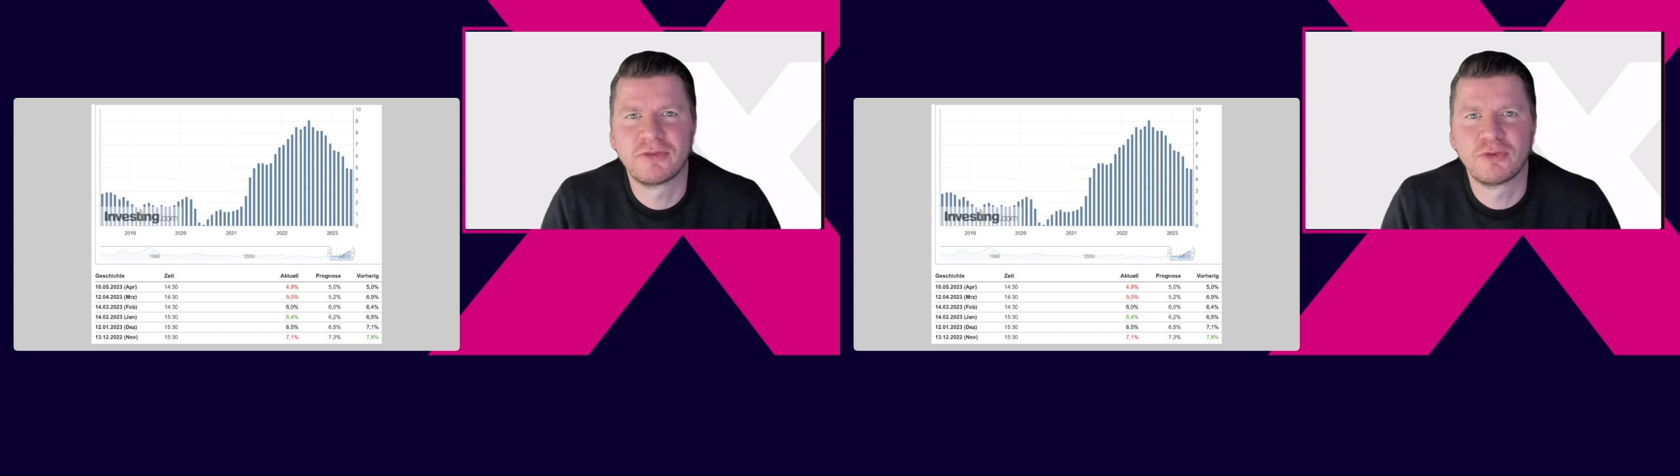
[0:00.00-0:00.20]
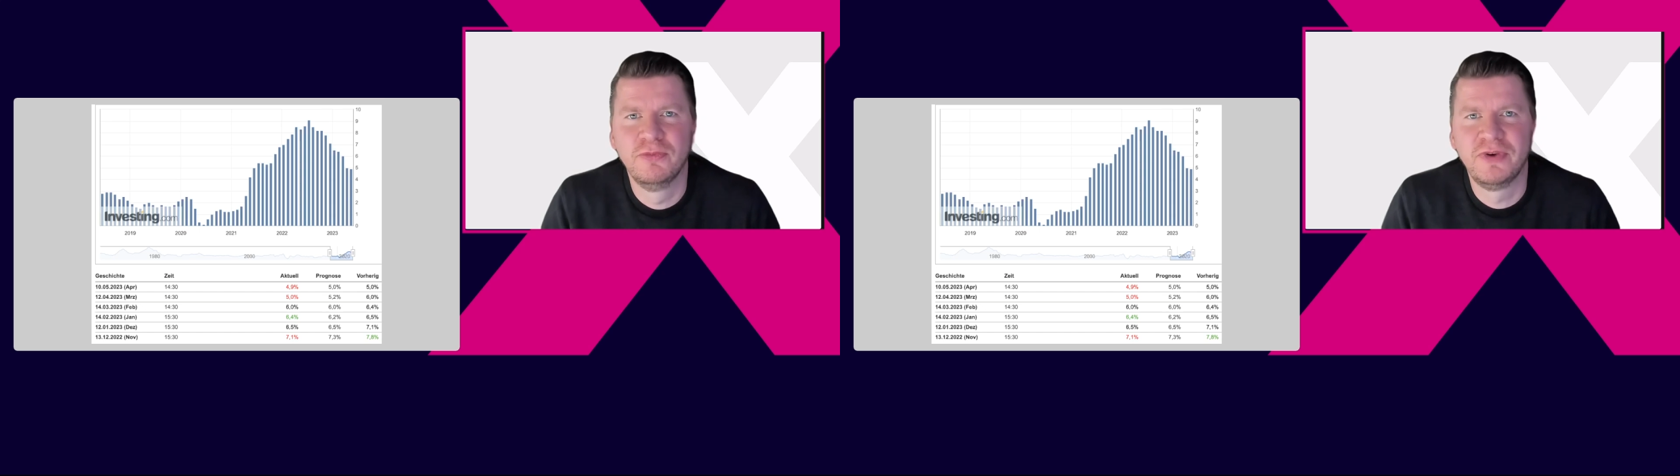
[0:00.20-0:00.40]

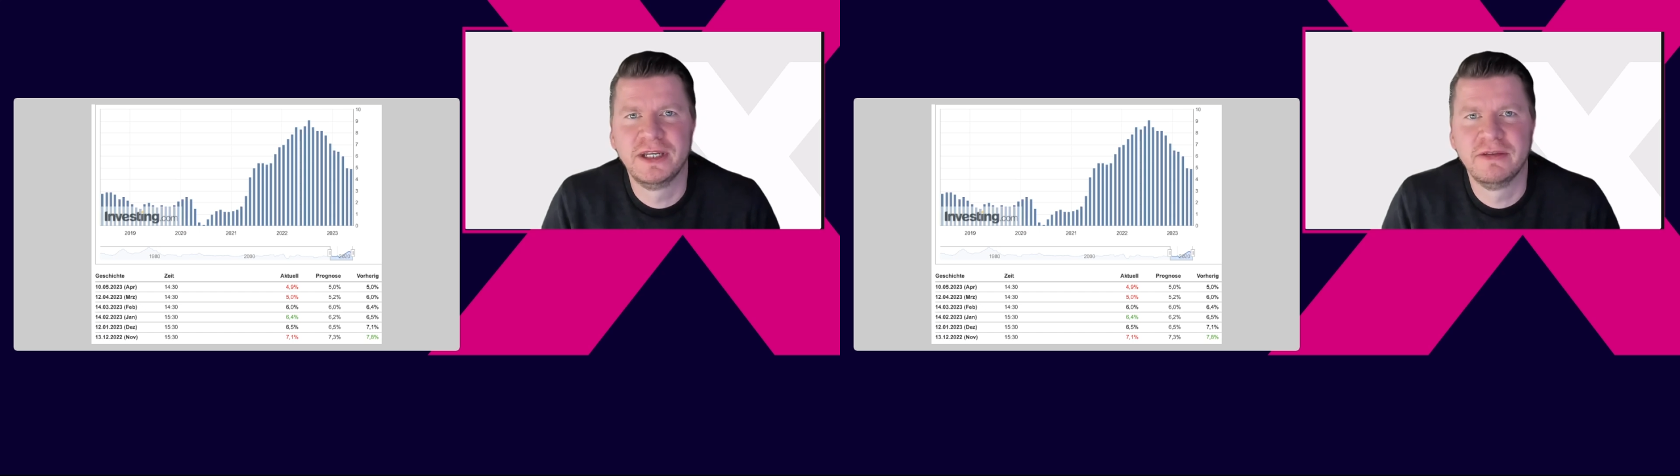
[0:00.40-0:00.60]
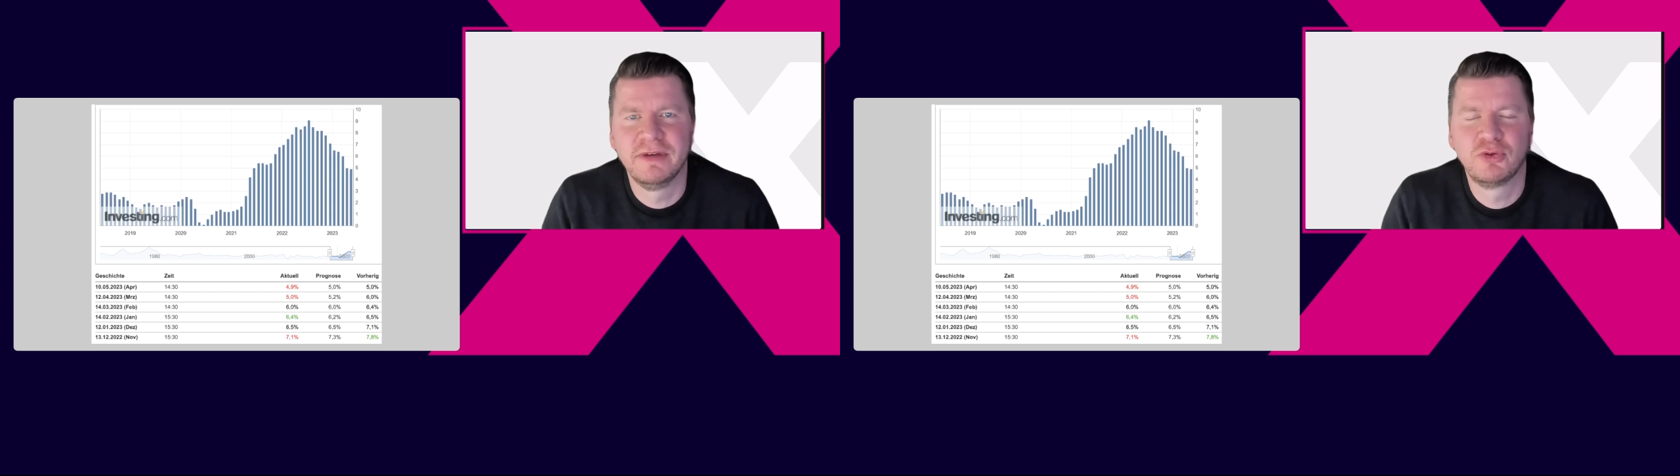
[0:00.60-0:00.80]
Umfeld
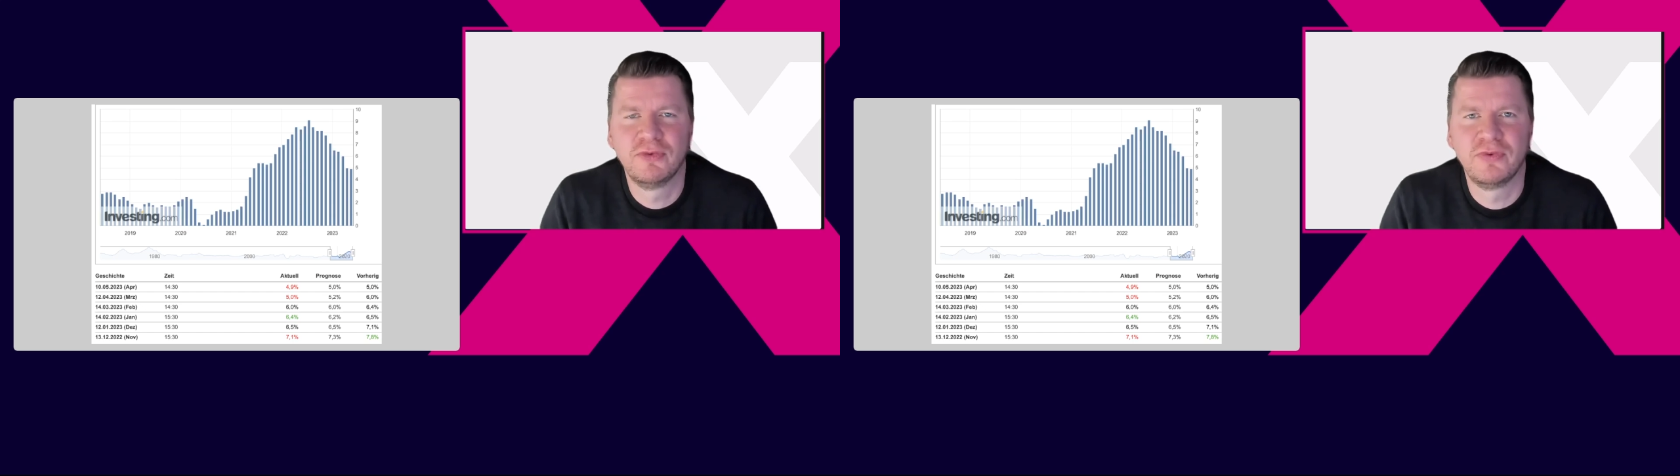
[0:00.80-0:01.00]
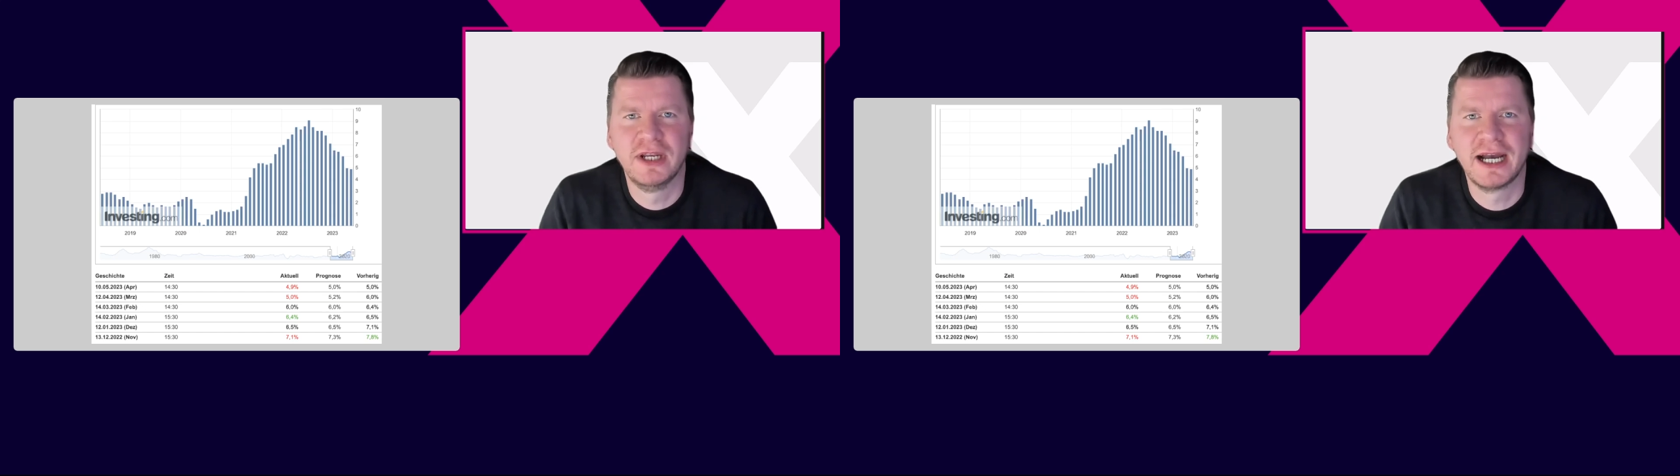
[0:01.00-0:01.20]
eventuell
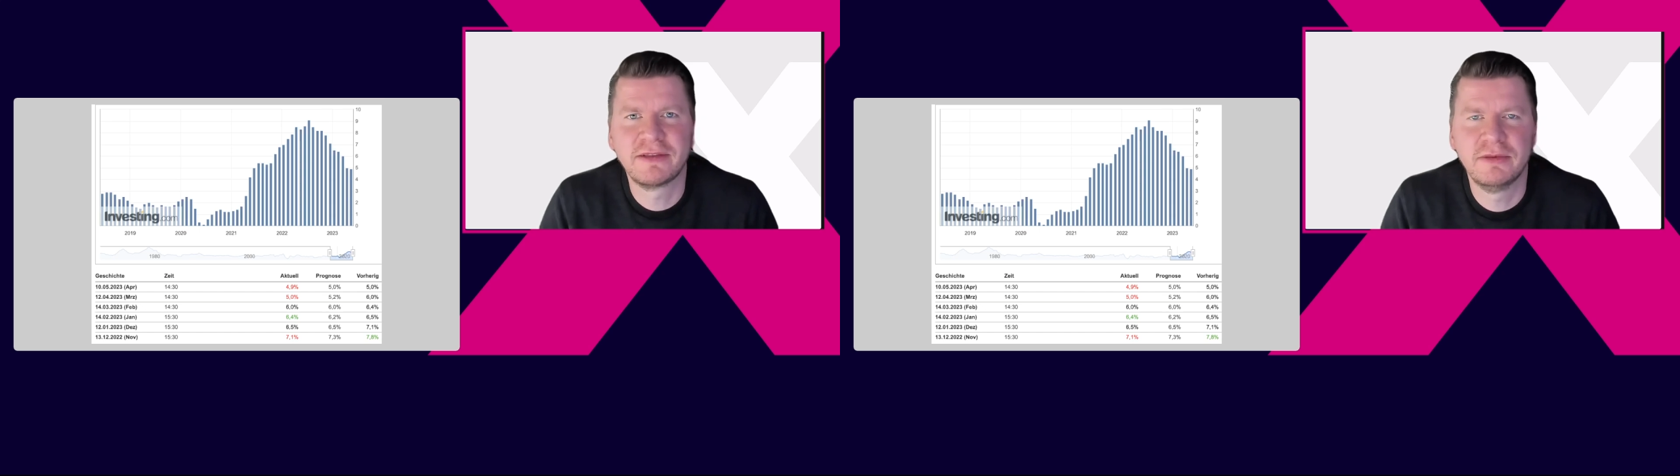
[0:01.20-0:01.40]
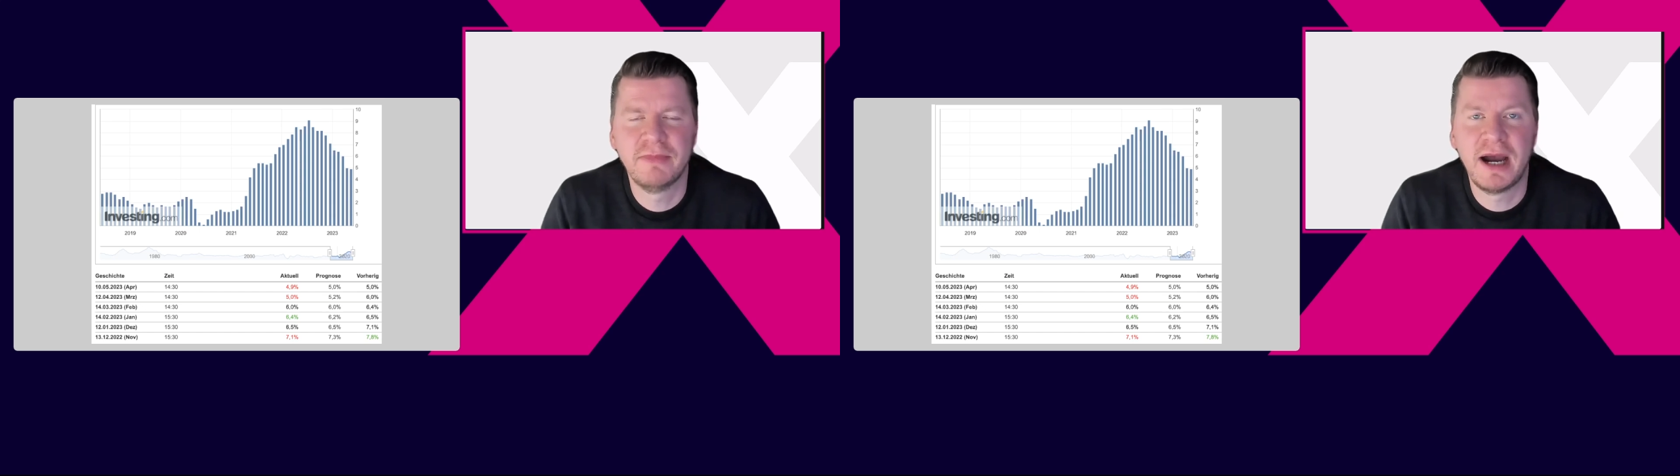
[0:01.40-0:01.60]
für den
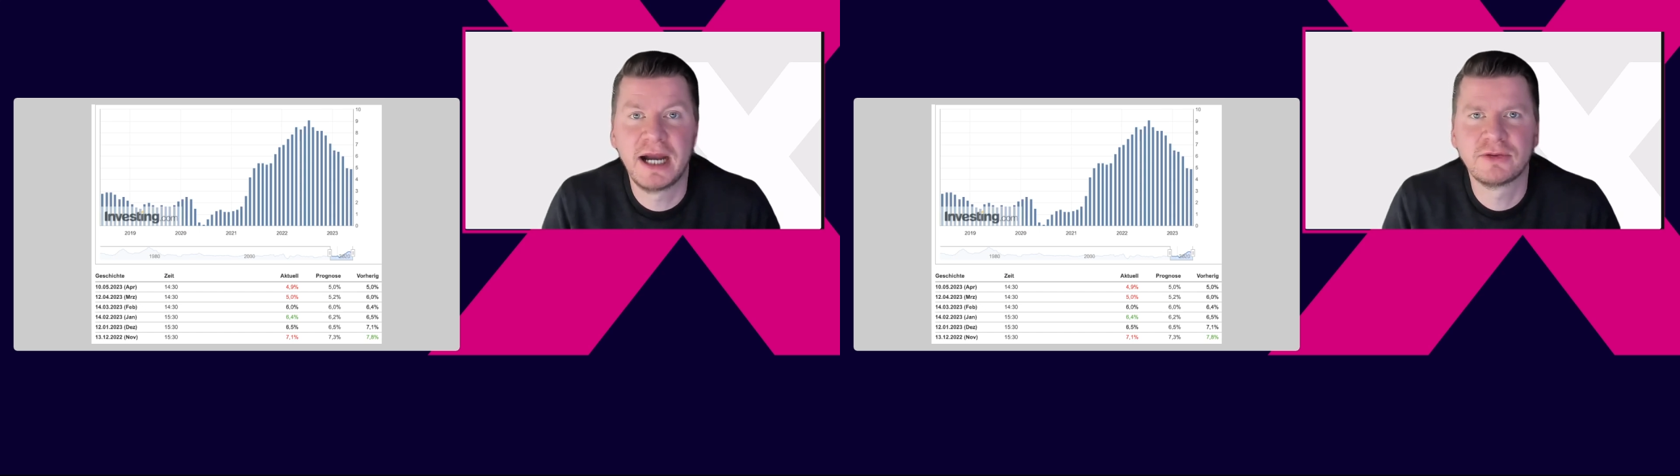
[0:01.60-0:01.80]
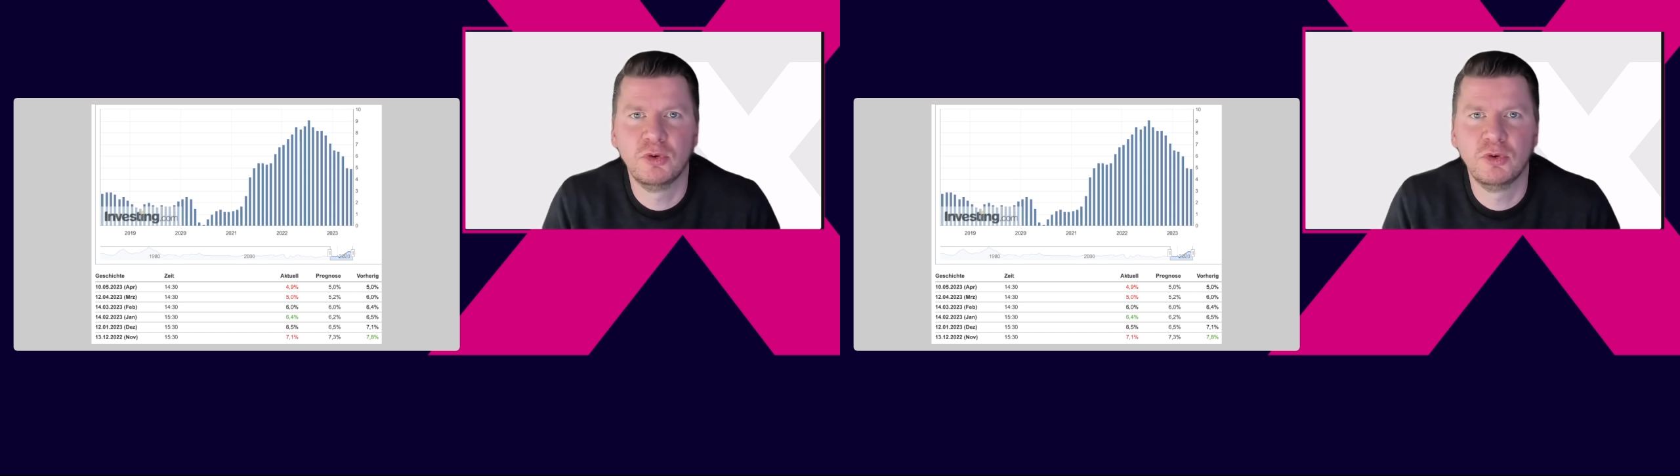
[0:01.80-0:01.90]
Aktienmarkt.